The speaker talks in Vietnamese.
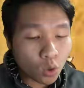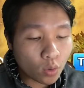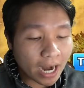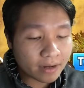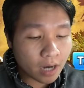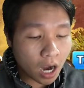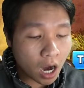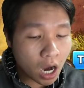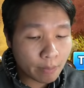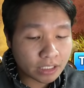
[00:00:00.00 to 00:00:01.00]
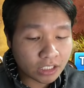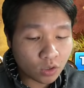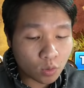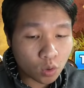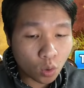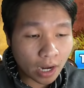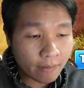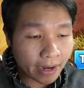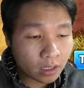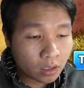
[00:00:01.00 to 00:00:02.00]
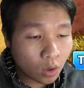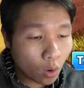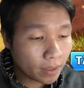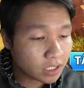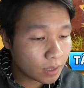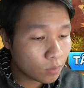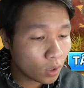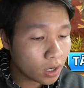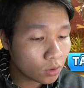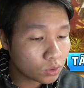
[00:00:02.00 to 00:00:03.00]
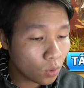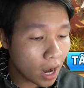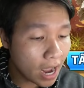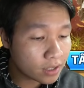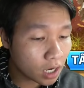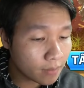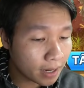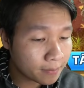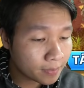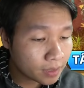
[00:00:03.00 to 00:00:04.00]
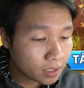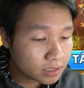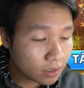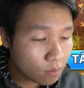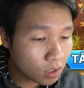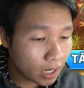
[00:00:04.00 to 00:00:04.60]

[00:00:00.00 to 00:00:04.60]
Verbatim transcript: con cua này đó mình sẽ sử dụng con cua này các bạn ủa mà sao mình mua cái nón chúa hề cho nó mà sao nó không